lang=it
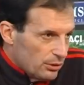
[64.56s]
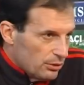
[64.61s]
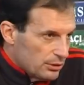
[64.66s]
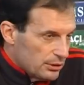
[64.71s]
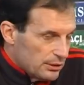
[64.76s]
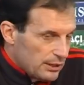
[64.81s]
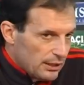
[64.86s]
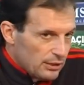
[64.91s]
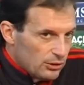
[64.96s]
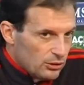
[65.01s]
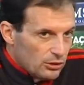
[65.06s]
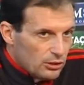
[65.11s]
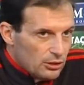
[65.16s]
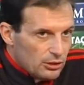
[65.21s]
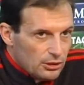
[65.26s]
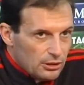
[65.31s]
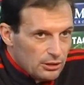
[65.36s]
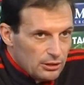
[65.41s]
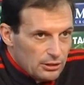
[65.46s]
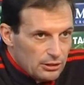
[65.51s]
quest'anno
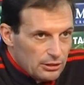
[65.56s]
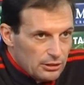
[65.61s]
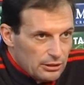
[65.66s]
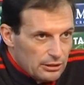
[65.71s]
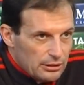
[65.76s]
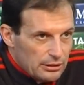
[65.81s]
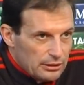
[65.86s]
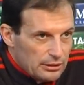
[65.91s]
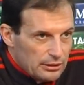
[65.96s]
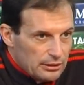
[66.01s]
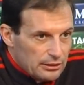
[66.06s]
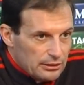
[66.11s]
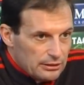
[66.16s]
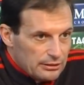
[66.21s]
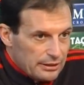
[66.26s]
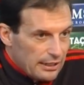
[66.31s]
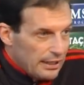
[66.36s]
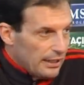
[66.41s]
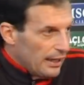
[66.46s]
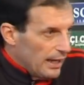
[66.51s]
eh,
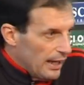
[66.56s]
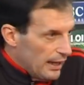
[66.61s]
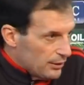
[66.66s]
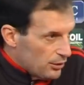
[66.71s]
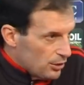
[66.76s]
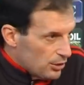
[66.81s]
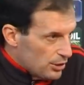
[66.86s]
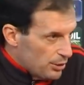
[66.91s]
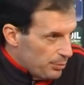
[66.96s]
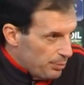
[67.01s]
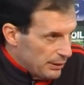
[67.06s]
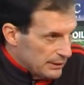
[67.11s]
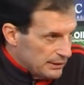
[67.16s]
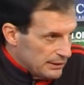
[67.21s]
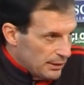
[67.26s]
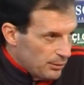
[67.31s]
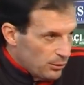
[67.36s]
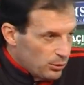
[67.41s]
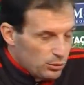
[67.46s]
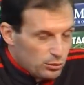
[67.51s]
tra l'altro se
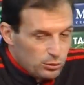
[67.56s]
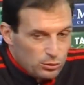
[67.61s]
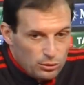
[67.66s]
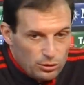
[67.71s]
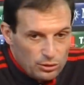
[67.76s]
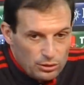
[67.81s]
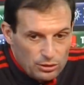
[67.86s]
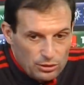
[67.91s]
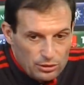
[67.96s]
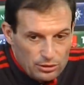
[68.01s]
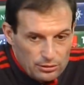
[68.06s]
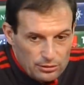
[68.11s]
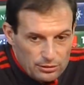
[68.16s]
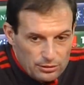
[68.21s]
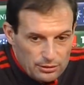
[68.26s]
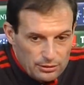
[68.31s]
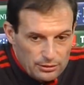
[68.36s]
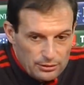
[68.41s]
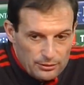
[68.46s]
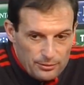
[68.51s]
passiamo il turno
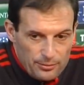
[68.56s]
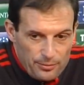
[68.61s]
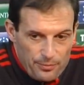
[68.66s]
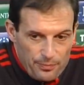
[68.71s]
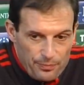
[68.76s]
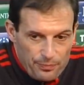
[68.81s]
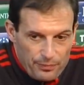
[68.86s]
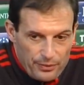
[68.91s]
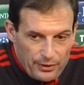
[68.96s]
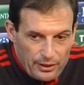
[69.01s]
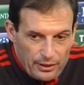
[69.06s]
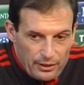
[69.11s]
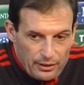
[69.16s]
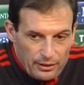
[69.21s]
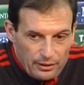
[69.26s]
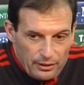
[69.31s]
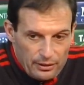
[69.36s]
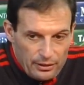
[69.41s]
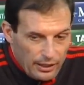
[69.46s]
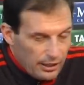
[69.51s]

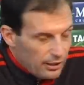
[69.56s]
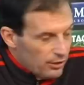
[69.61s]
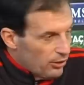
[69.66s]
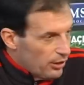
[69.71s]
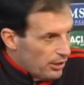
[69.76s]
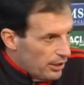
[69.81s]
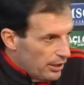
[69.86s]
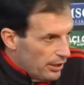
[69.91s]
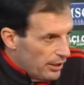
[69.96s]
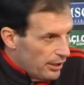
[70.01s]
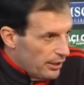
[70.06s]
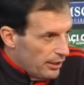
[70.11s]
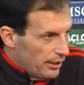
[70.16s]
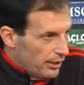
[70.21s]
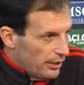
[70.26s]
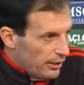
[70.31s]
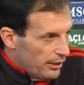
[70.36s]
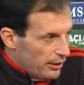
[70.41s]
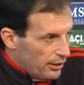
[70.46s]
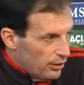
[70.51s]
eh, credo
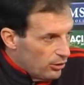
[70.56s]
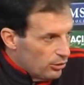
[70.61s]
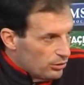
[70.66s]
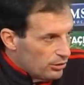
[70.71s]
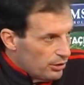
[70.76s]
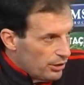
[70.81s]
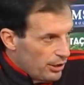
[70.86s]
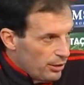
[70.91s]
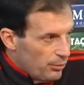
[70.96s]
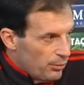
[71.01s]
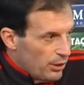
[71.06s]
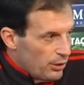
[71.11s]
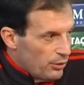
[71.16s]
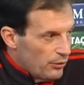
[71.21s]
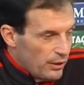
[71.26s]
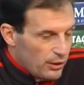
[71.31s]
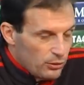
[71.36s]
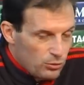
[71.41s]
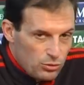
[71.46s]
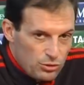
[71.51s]
che rincontreremo la
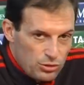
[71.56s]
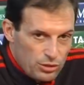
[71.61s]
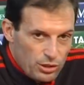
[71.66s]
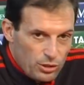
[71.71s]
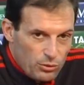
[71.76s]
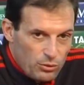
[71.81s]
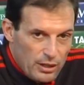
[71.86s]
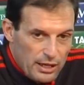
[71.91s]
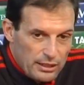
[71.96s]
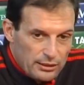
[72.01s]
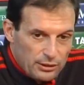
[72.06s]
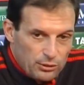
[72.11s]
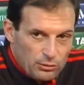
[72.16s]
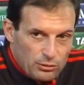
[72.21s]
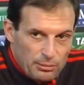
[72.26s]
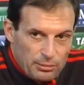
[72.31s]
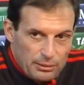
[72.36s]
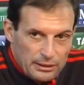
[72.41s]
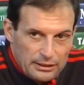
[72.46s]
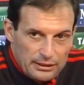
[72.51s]
Juventus nei quarti in una
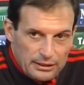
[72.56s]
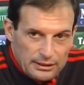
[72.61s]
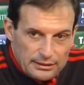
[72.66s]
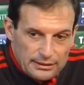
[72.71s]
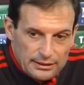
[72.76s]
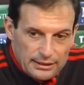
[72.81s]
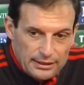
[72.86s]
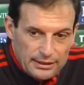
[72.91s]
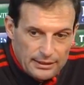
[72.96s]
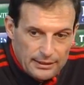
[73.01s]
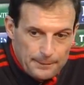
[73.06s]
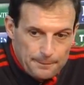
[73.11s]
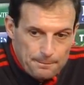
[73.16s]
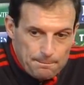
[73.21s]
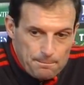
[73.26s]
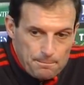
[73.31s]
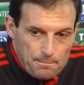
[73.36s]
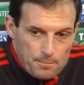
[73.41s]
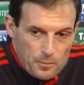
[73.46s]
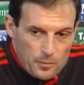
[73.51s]
partita secca,
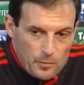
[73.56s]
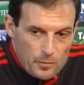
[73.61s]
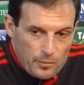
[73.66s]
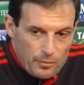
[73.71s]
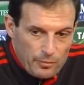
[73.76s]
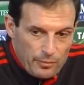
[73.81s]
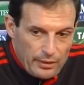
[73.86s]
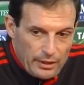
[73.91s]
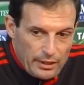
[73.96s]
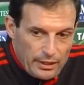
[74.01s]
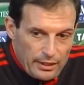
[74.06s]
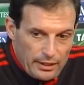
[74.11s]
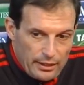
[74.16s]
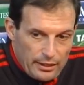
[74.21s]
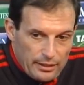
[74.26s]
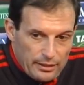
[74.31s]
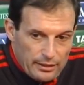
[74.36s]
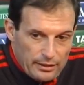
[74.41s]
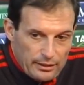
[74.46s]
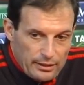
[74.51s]

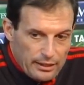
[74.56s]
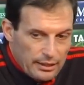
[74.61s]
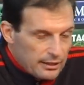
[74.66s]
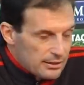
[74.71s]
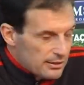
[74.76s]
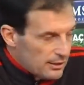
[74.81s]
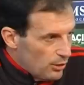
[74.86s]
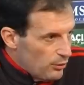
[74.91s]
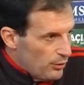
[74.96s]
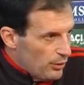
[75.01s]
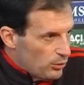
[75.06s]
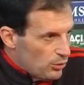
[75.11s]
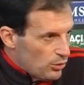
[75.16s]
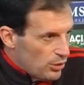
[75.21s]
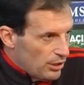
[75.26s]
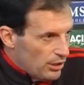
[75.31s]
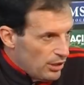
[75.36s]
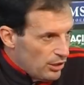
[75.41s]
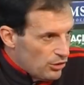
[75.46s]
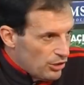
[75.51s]
eh, anche se la Juventus è
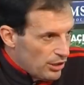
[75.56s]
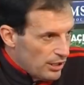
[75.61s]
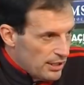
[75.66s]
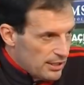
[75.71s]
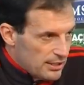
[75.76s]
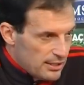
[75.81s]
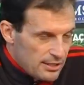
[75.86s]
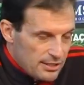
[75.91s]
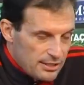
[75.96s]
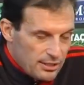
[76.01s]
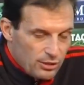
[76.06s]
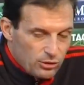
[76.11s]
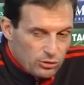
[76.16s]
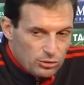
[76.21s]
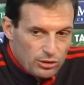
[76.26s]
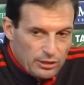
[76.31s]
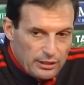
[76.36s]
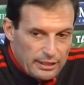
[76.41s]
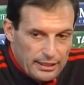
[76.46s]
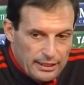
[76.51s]
da giocare stasera
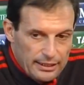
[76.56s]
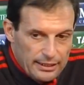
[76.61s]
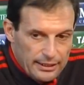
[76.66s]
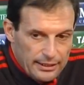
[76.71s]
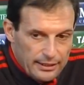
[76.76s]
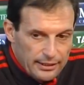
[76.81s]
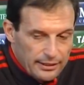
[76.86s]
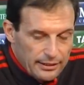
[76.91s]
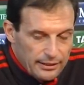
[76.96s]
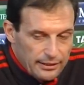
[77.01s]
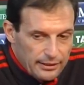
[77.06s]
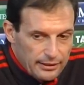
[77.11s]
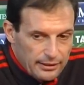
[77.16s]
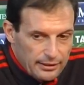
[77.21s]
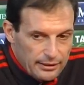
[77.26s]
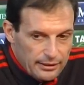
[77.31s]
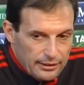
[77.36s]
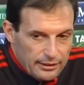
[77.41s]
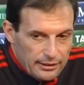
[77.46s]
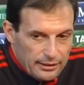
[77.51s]
contro il Cagliari
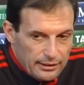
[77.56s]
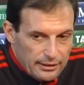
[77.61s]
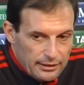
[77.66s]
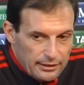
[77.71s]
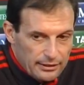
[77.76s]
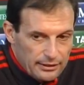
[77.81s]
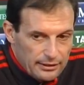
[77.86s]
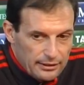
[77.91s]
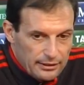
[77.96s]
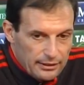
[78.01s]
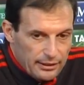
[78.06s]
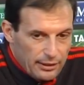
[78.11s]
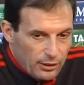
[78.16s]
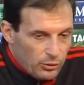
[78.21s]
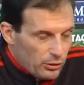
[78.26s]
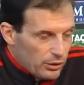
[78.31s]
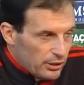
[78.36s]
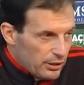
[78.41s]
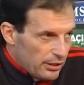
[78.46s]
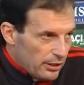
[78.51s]
eh, e
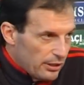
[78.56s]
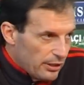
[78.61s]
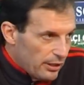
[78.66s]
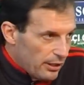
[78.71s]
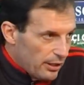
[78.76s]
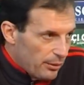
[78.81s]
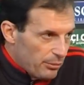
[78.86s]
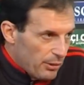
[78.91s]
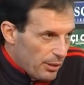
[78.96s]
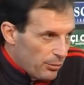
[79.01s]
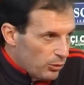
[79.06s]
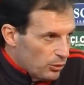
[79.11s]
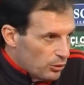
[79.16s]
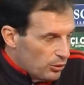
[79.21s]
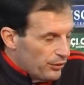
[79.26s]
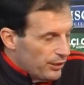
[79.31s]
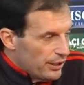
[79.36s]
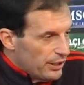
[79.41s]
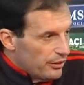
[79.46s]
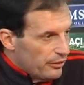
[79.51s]
quindi abbiamo il
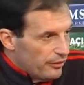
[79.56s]
dovere di